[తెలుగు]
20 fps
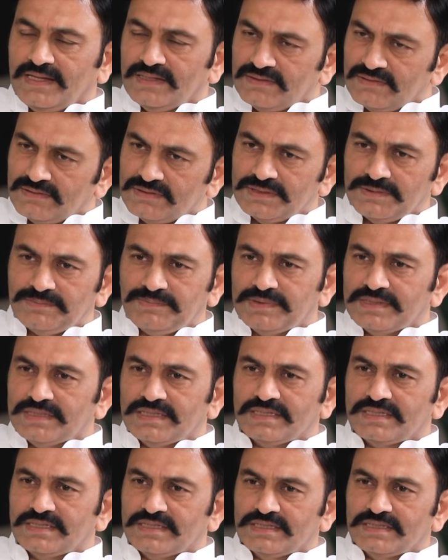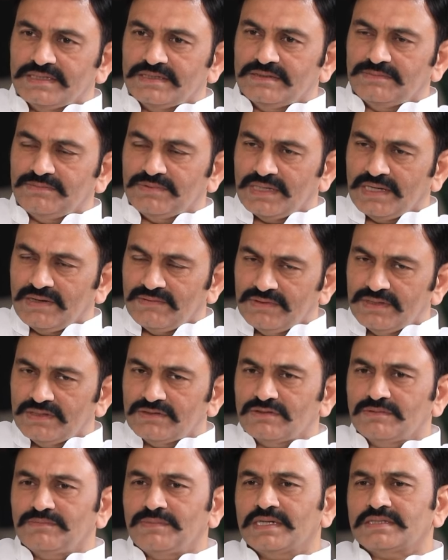అందరూ చెప్పేది అదే ఇప్పుడు ఆవిడ
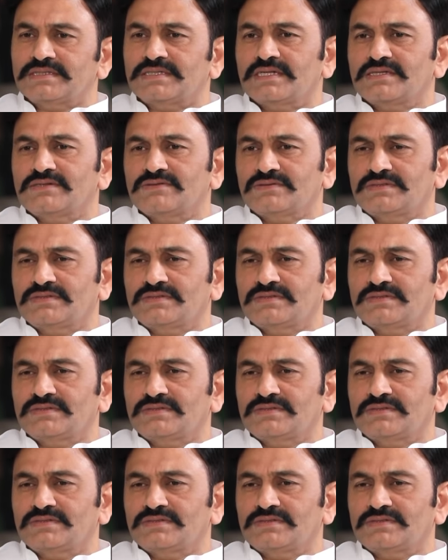ఎందుకు మార్చాల్సి